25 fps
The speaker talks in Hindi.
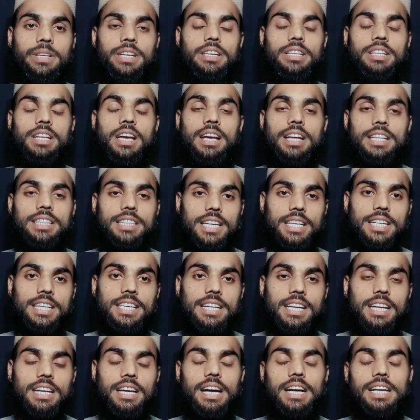भी
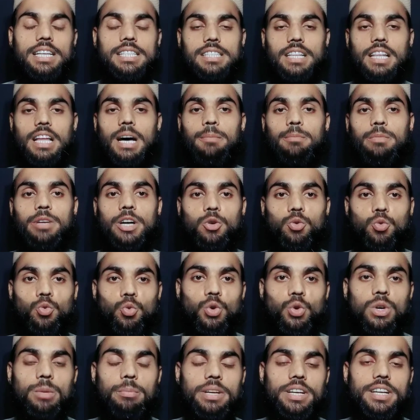तरीके तरीके का इस्लाम का
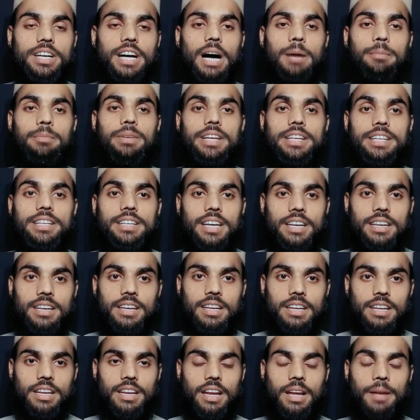कोई भी काम नहीं कर
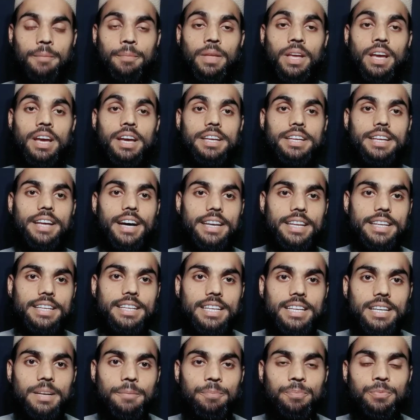रहे हैं यानी
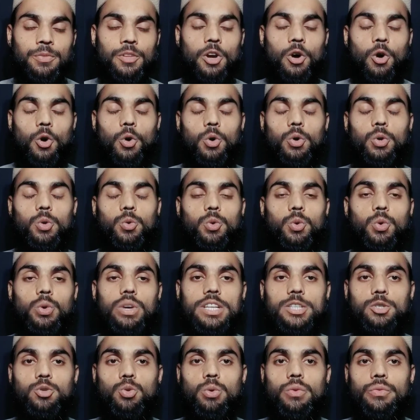कि और
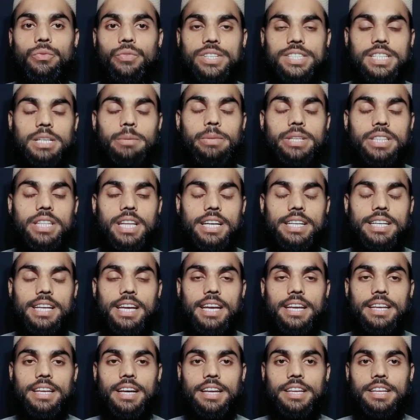उन्होंने जो वजह बताई
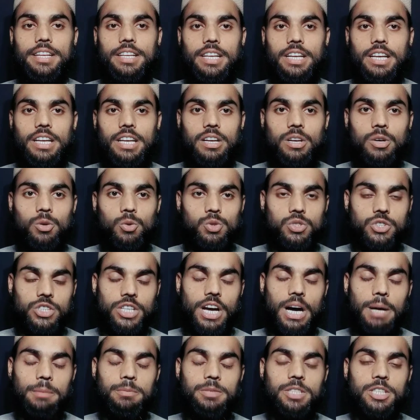है यानी कि उस
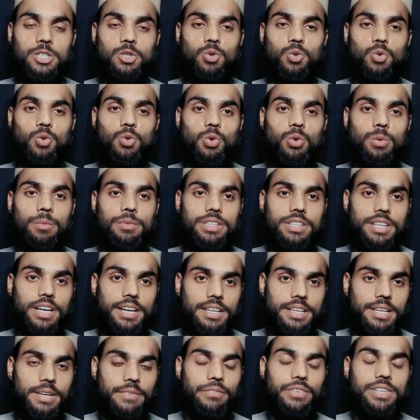शहाब चतुर को
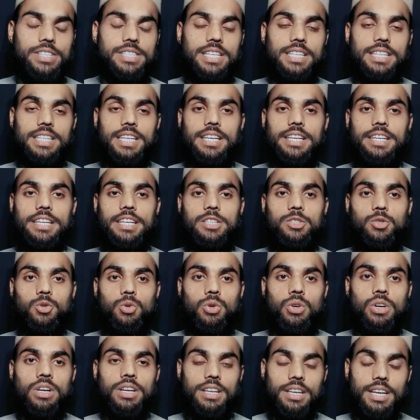यानी कि वीज़ा देने की
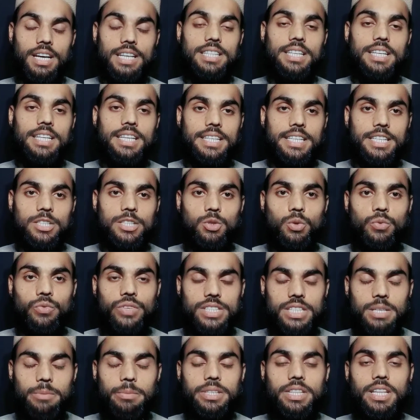जो ना देने की जो
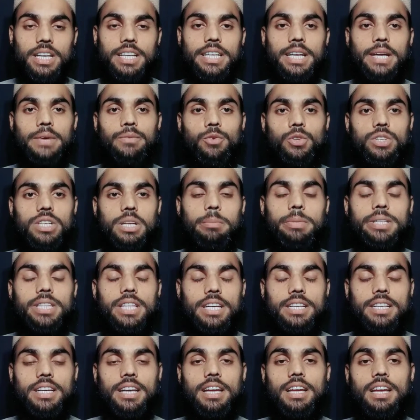वजह बताई है वो ये
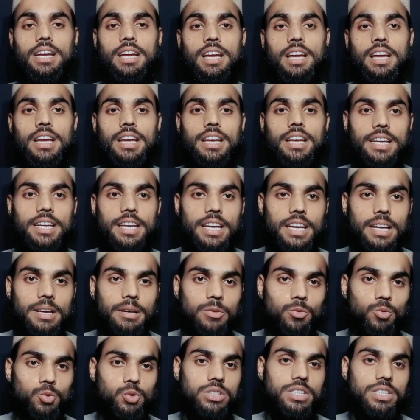बताई है कि
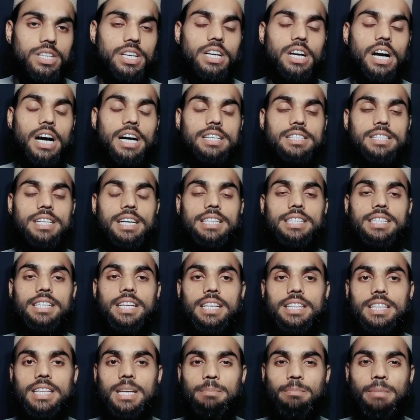उसके कागजात
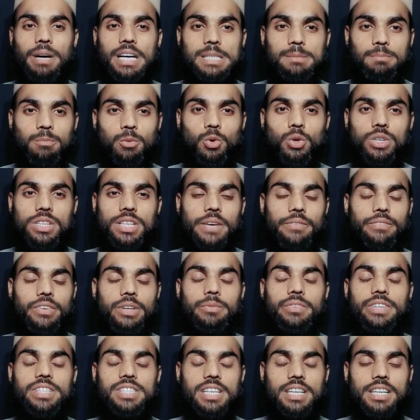के अंदर पासपोर्ट या
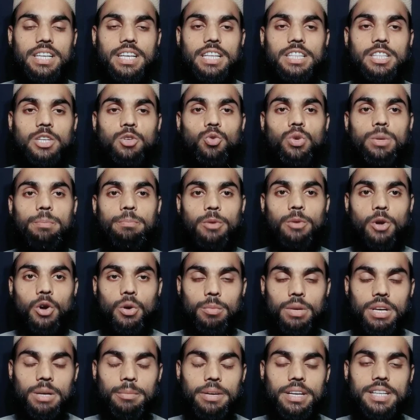फिर वीज़ा के अंदर कोई
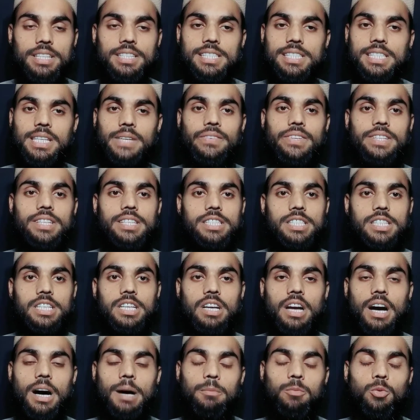प्रॉब्लम है जिसकी वजह
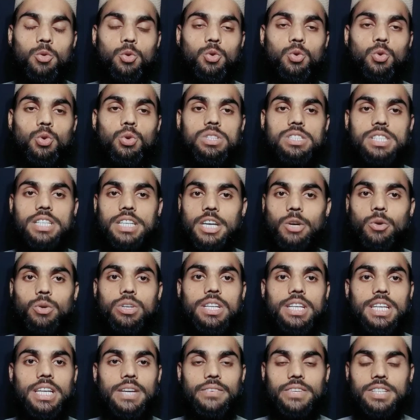से हम उनको
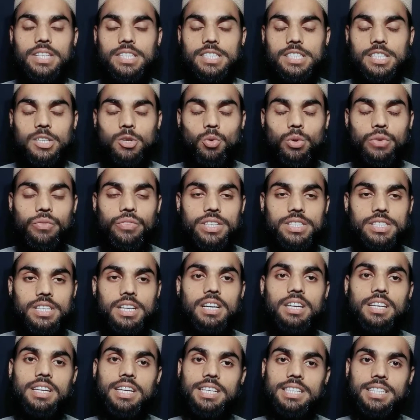सिक्योरिटी की वजह से कोई
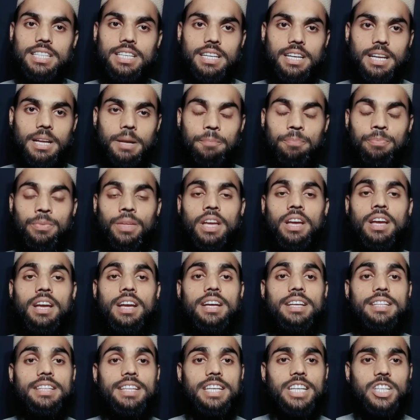वीज़ा नहीं दे रहे हैं
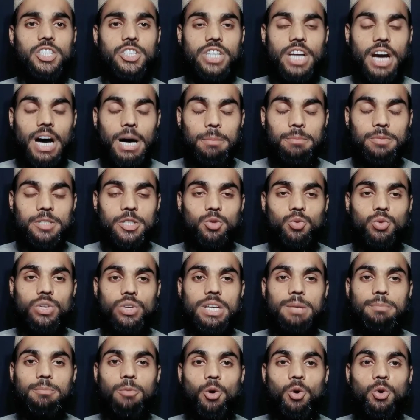देखिए शहाब
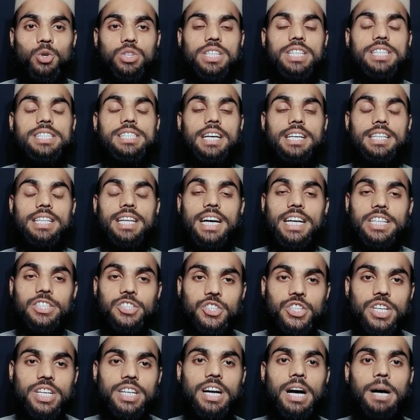चतुर एक बहुत ही ज़्यादा
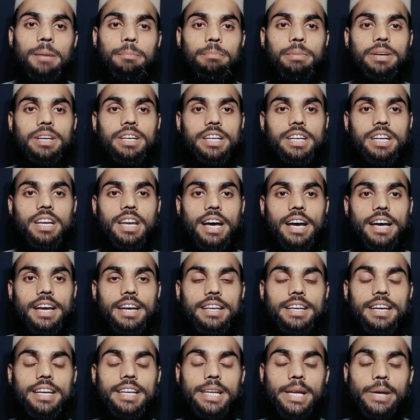अच्छे काम पर निकला
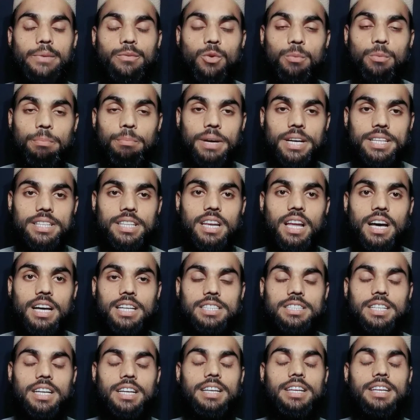है यानी कि वो पैदल
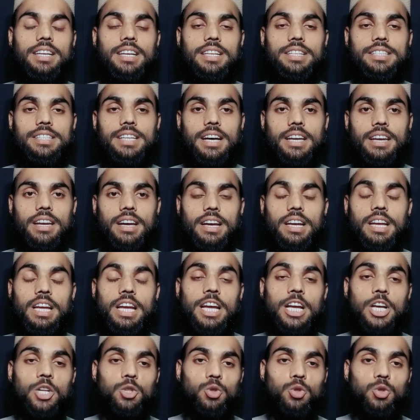हज करने के लिए जा रहा है